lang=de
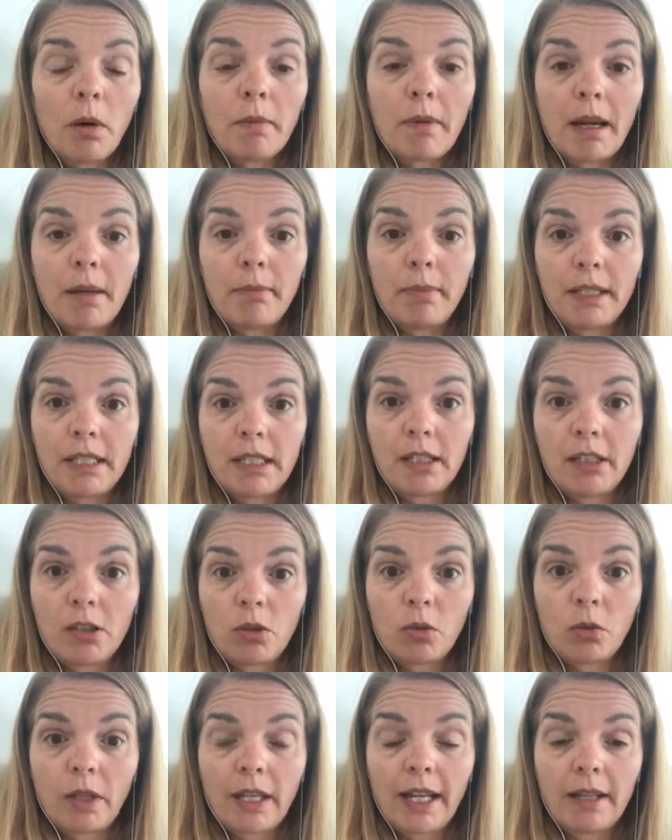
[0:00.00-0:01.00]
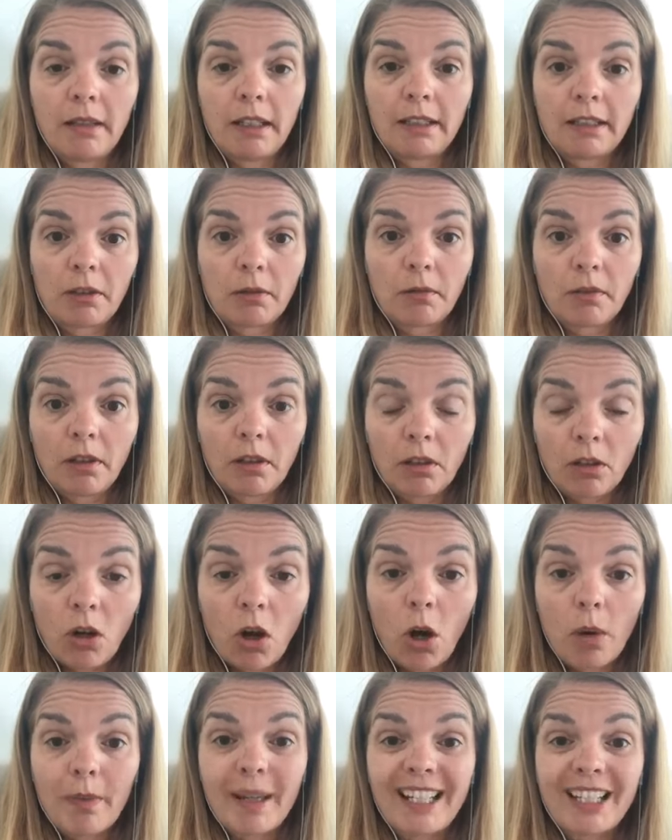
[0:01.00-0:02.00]
mein Business zu Geld
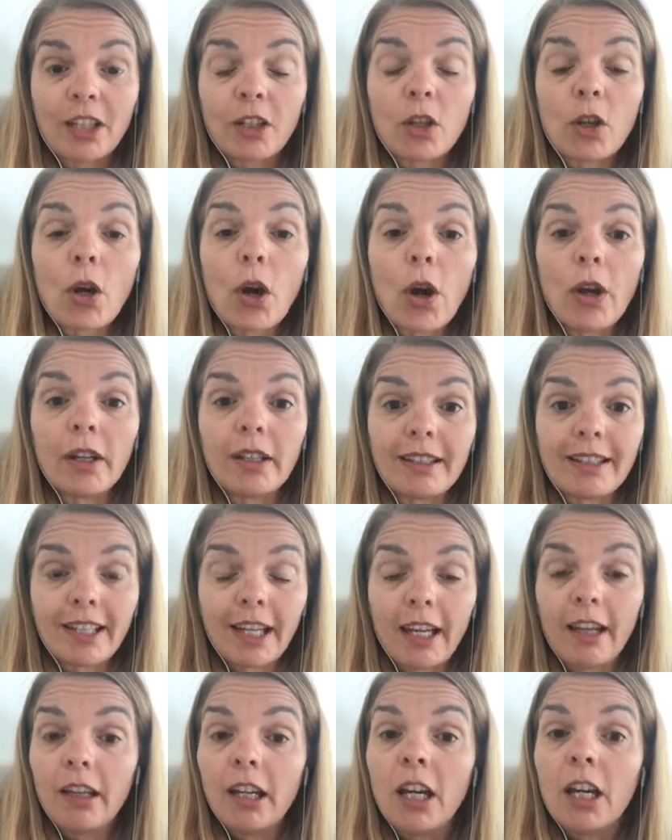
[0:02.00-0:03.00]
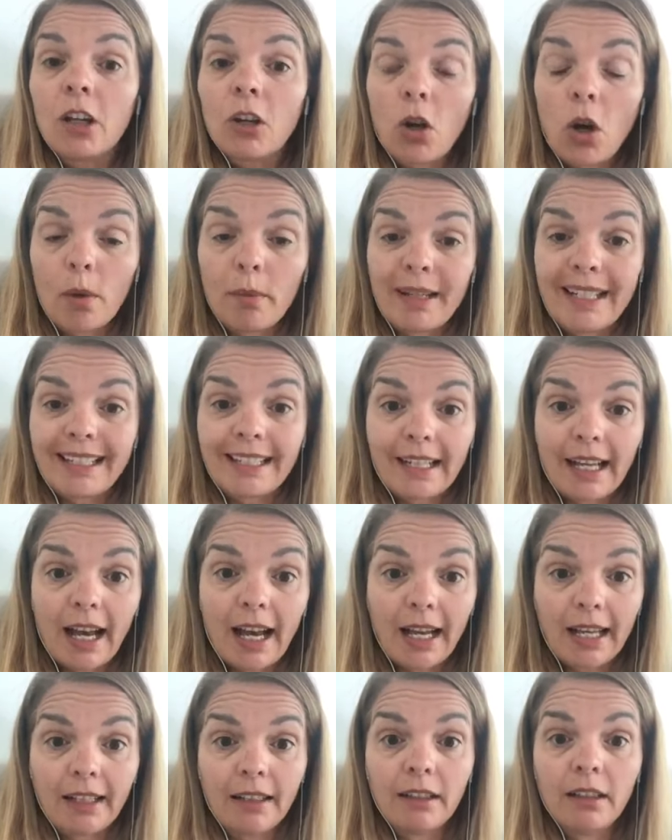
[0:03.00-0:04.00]
kommen könnte, kommen
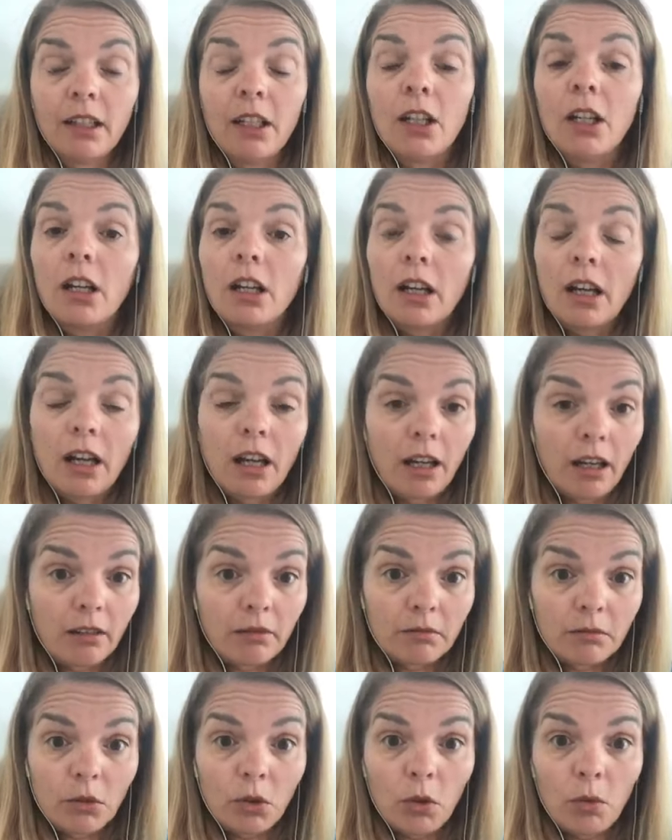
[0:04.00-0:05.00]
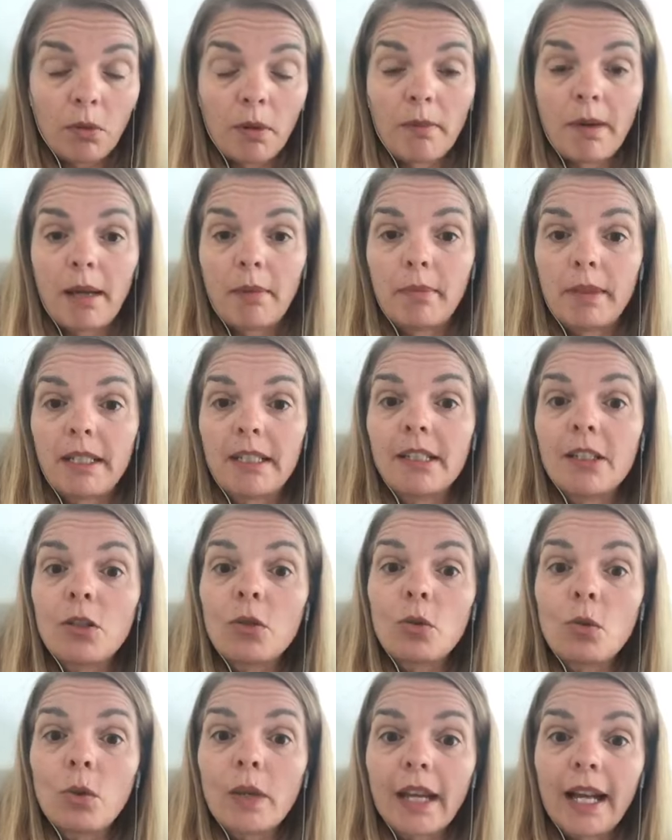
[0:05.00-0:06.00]
kann, über mein Business
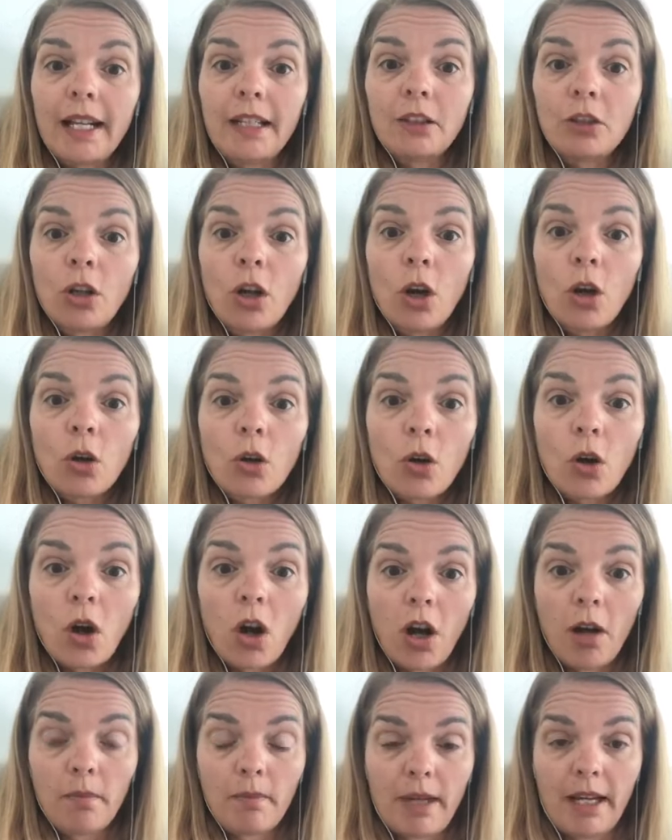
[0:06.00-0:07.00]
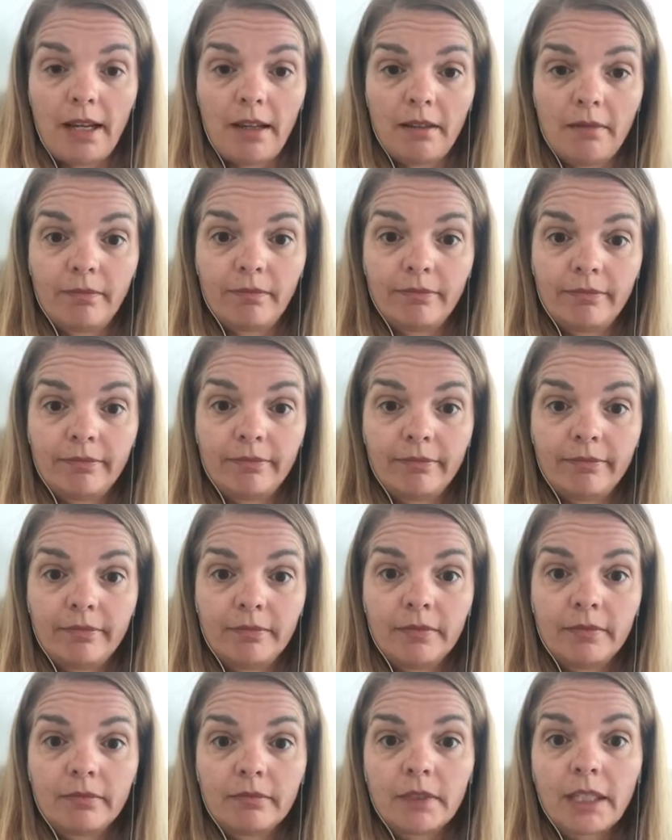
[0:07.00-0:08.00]
zu Geld komme.
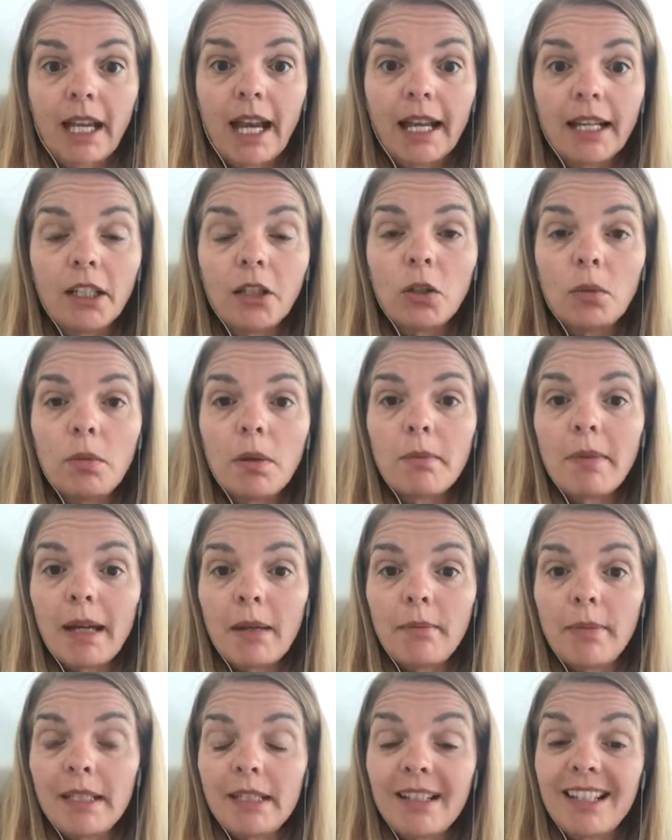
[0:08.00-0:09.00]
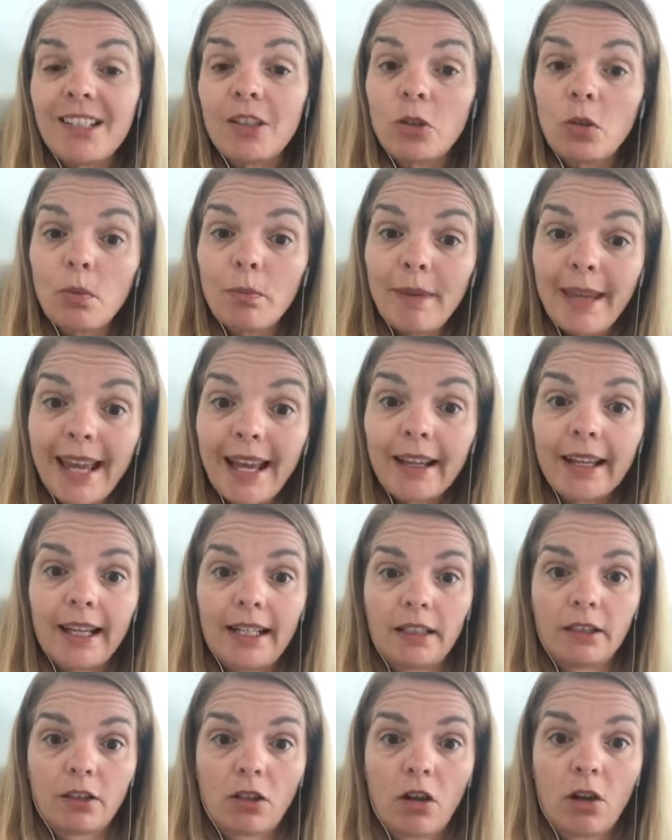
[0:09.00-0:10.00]
Kann ich über mein Business zu mehr
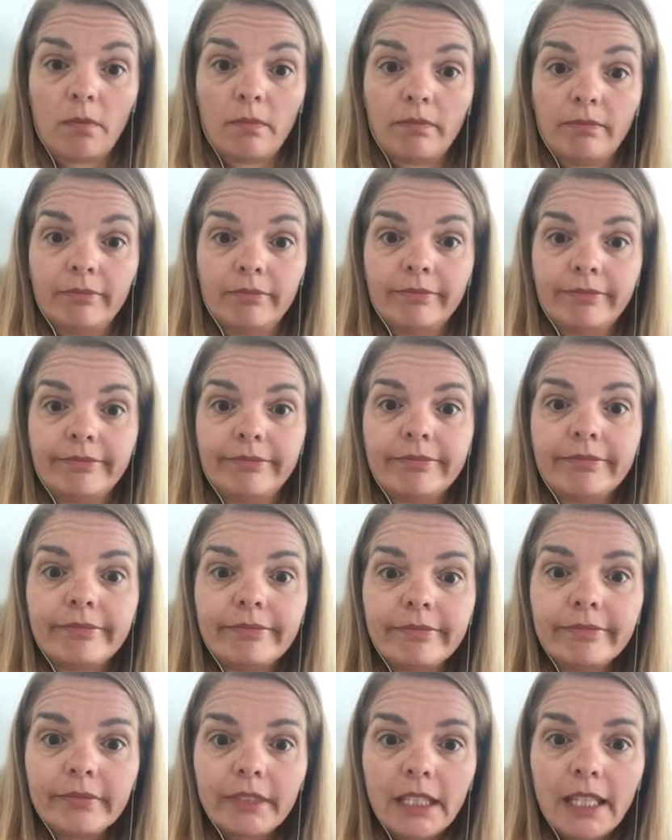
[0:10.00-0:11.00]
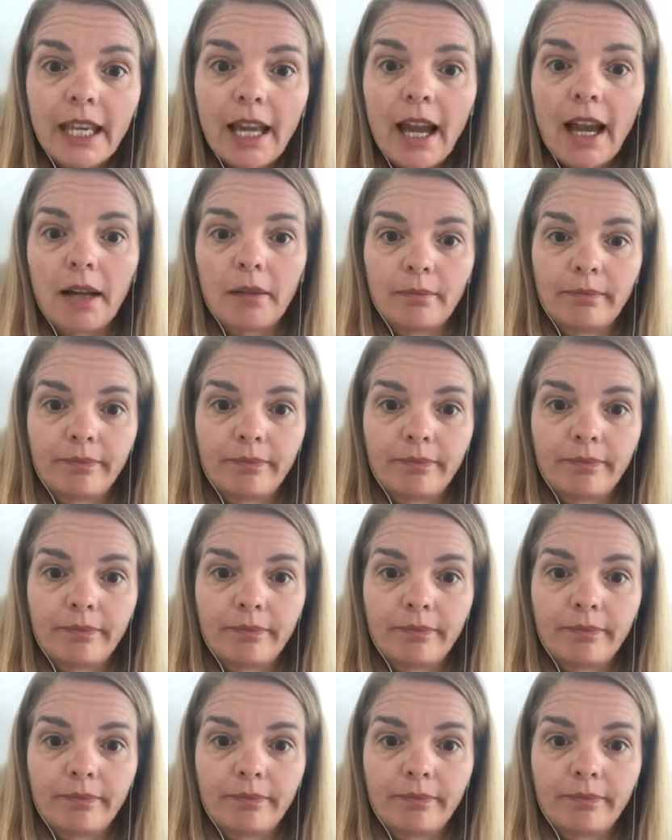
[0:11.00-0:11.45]
Geld kommen? Ja.